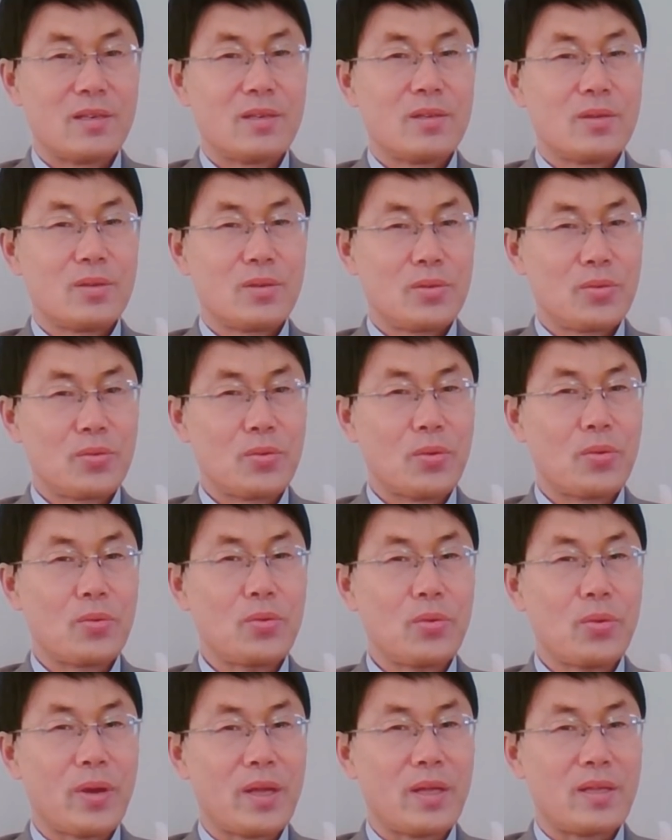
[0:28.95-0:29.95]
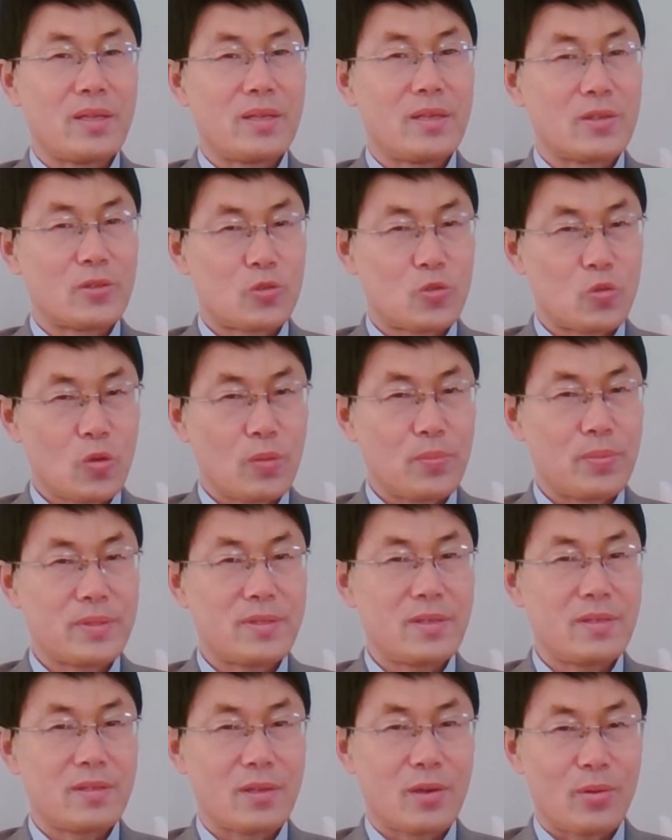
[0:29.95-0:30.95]
永远也说不尽
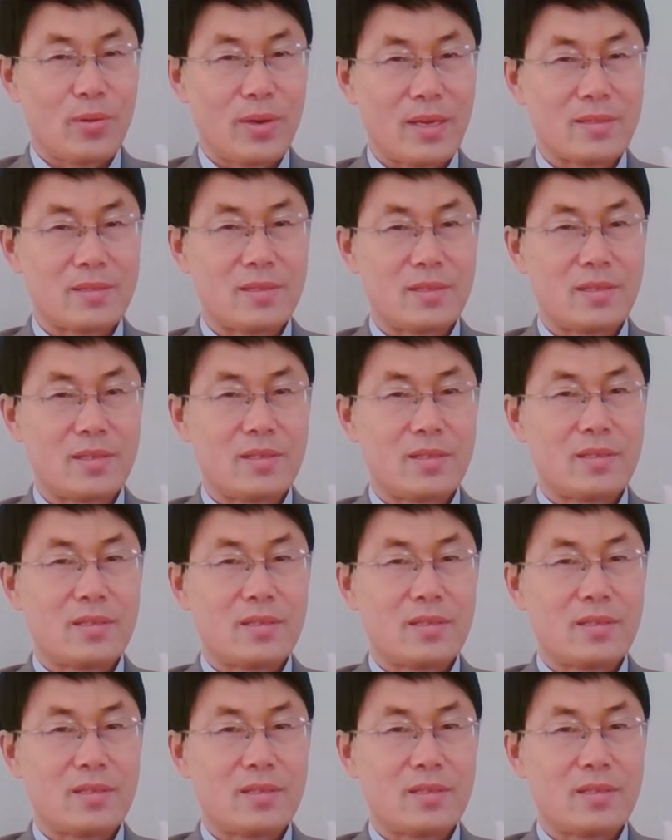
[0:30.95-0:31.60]
的话题，